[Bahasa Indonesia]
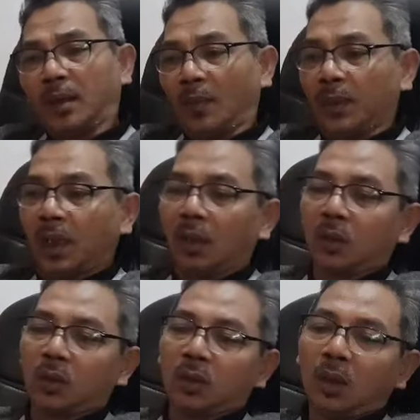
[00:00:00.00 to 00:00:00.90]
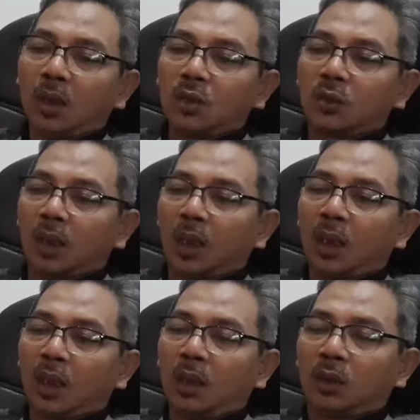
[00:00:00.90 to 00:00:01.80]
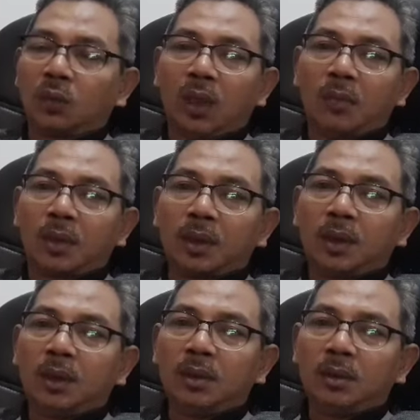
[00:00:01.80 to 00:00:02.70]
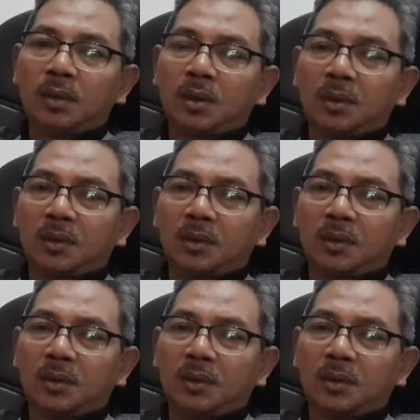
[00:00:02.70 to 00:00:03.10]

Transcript: Tapi kalau sudah tua begini,